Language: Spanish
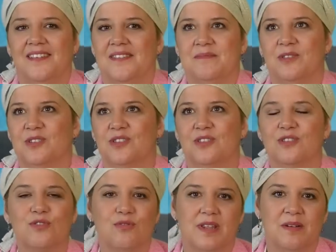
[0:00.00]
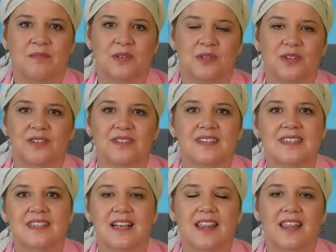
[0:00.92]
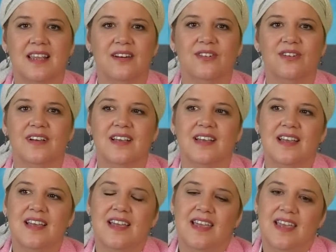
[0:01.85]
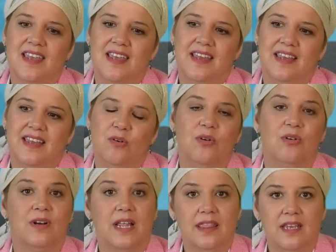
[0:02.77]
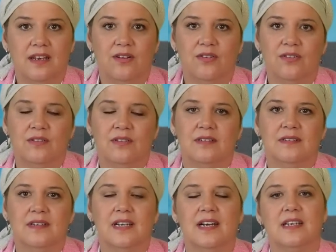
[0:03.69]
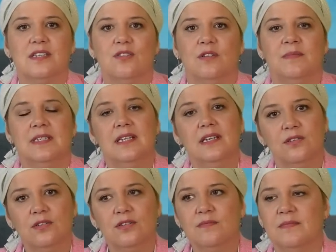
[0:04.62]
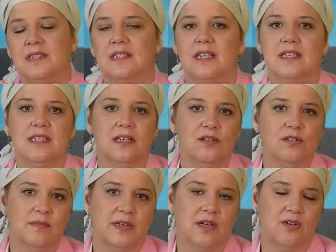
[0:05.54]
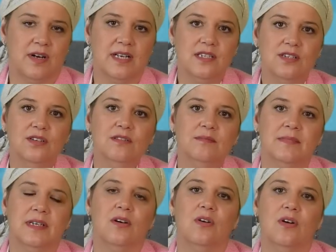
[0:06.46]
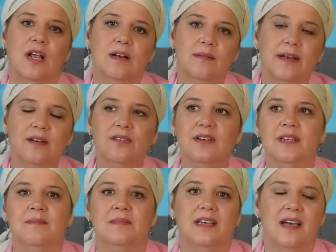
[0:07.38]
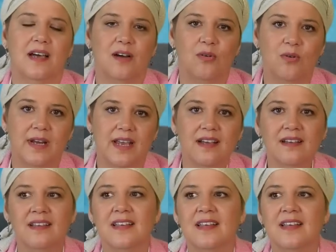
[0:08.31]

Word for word: vamos, nos cuida un montón desde el cielo. Eh, luego nacieron el resto de mis hijos, mis tres hijos, mi hijo Nacho, mi hijo Álvaro y mi hija Julia